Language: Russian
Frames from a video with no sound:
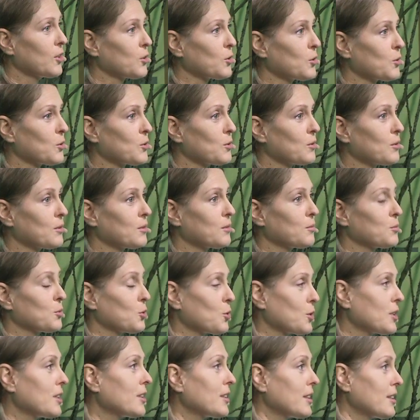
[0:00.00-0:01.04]
Но
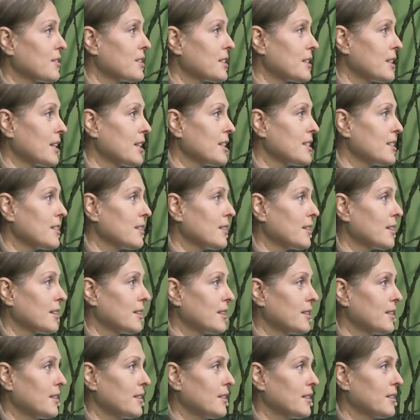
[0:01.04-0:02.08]
многих я встретила,
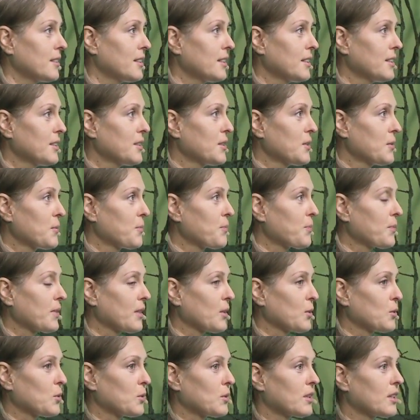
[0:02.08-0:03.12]
и
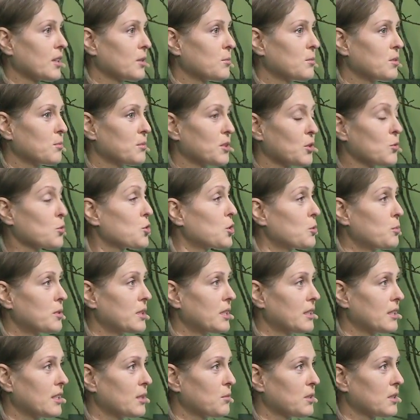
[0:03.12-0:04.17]
ну, как бы мне уже
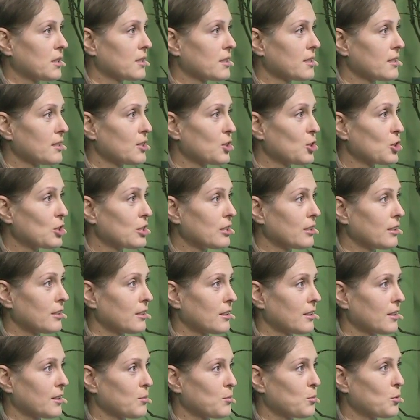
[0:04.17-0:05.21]
перед ними не, не
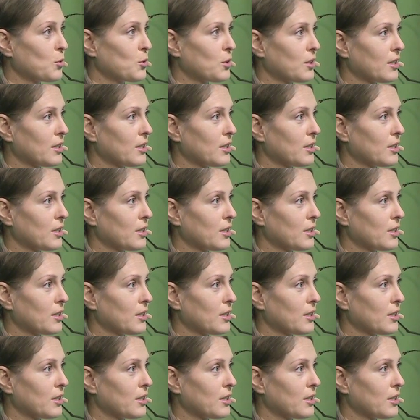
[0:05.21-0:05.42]
стыдно. То есть Бог.